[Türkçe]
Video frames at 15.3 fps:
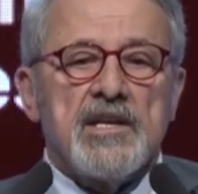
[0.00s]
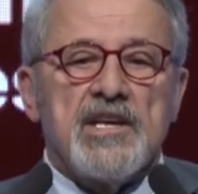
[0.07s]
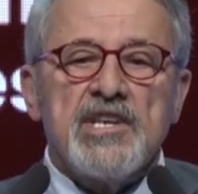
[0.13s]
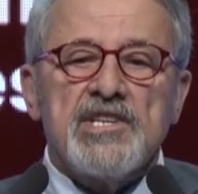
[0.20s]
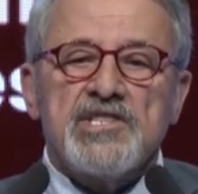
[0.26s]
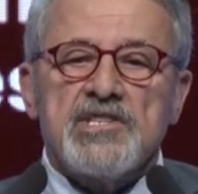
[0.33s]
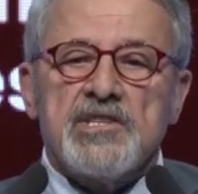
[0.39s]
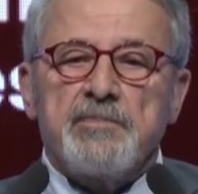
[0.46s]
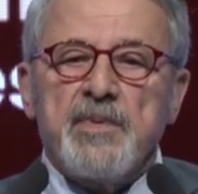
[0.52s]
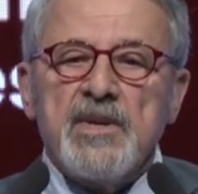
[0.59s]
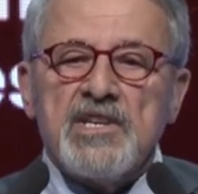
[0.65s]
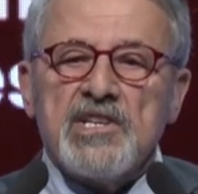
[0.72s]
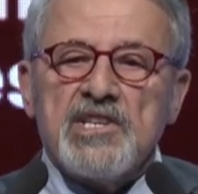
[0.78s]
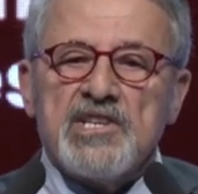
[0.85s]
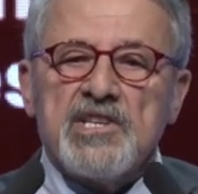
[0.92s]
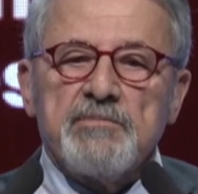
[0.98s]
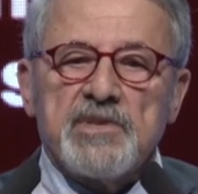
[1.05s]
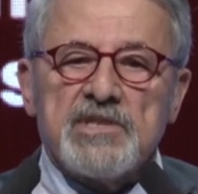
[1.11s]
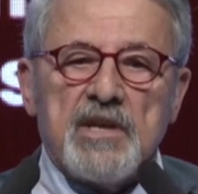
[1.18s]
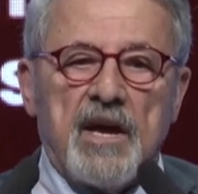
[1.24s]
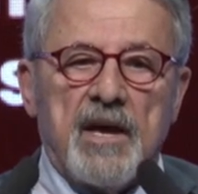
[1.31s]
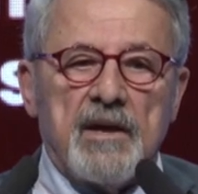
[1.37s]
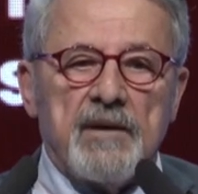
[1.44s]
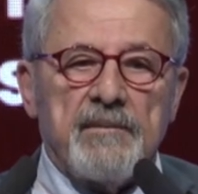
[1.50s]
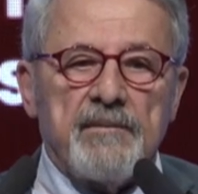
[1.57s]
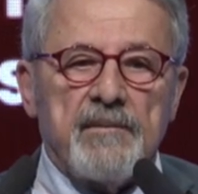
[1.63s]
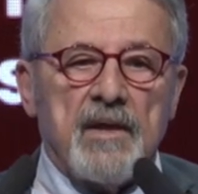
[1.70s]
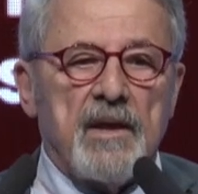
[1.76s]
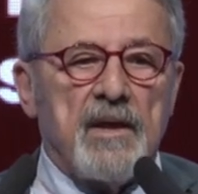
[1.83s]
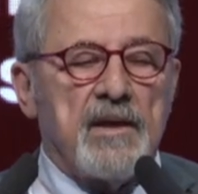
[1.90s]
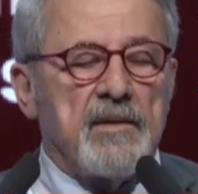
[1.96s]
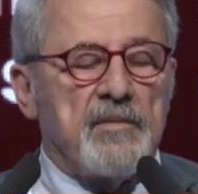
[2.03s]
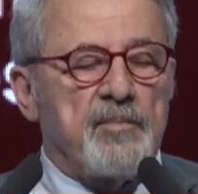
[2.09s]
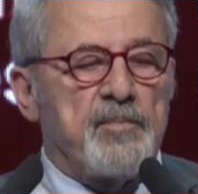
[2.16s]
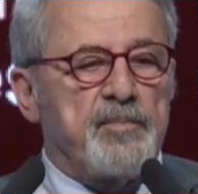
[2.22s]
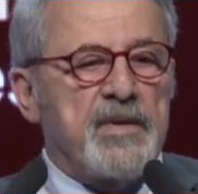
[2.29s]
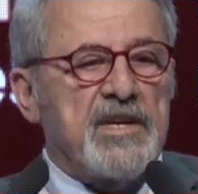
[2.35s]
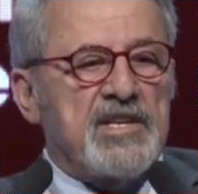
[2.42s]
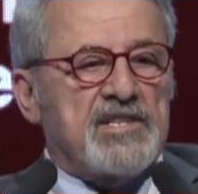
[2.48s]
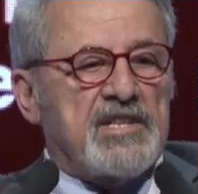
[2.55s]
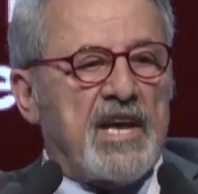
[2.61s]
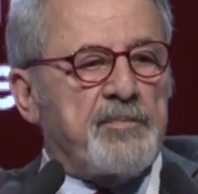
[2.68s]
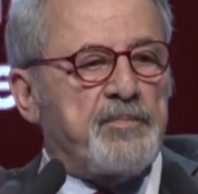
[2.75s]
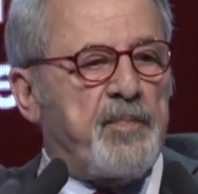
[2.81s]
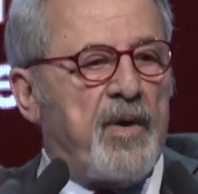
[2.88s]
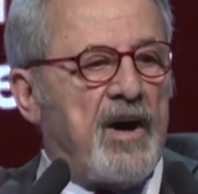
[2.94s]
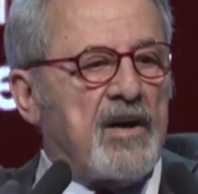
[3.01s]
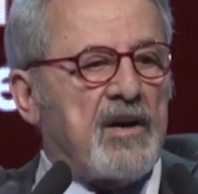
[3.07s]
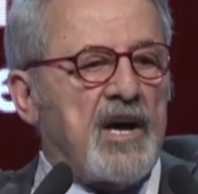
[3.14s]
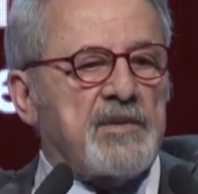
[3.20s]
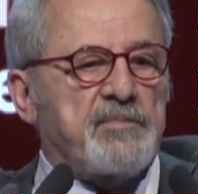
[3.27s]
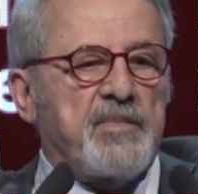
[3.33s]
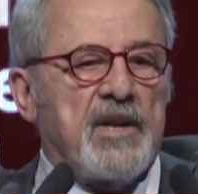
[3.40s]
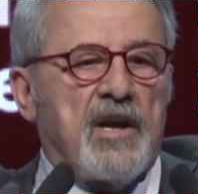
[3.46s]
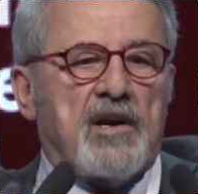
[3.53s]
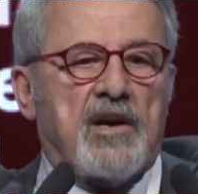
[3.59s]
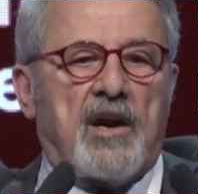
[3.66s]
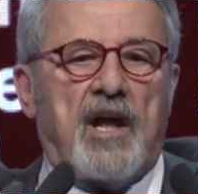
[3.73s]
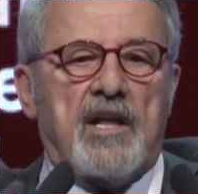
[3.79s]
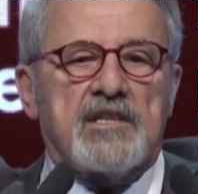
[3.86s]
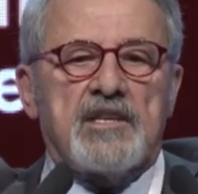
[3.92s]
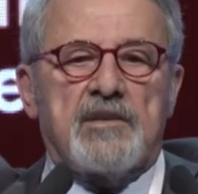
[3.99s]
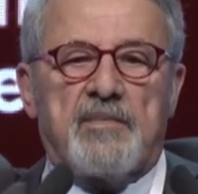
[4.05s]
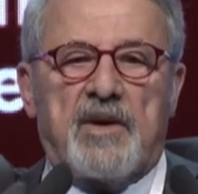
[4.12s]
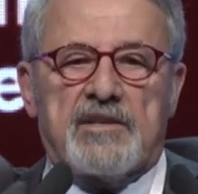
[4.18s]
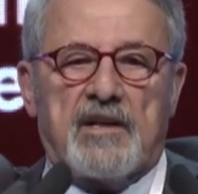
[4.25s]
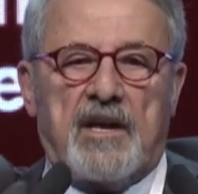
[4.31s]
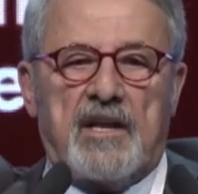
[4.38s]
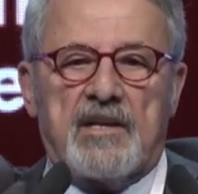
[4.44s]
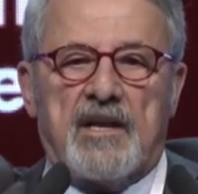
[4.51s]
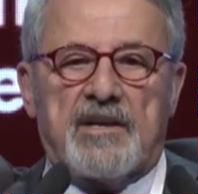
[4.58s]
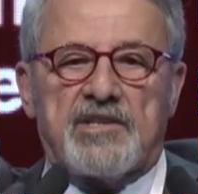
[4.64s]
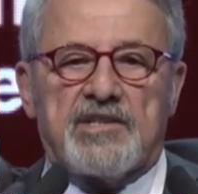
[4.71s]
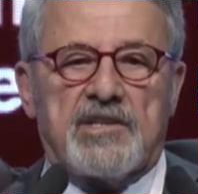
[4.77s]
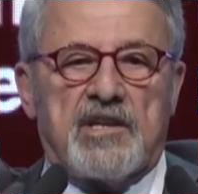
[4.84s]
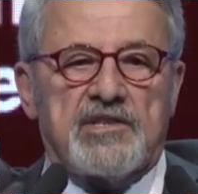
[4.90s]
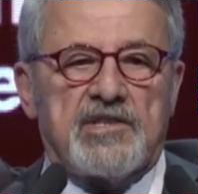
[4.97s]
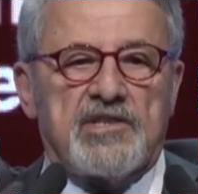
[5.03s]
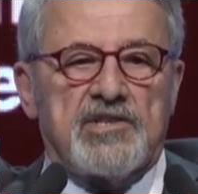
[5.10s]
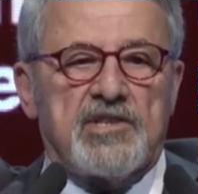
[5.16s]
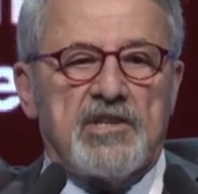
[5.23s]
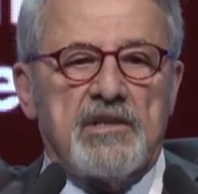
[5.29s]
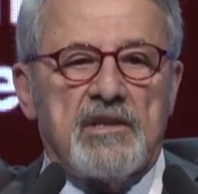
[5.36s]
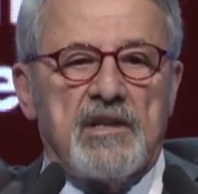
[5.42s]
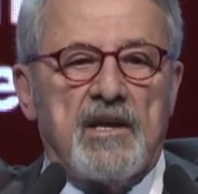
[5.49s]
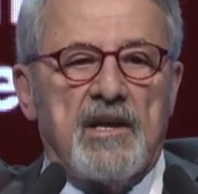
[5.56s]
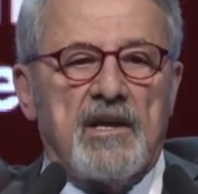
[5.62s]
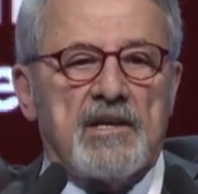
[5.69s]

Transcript: Hiçbir kimse bir tek pankart bile kaldırmadı Allah rızası için.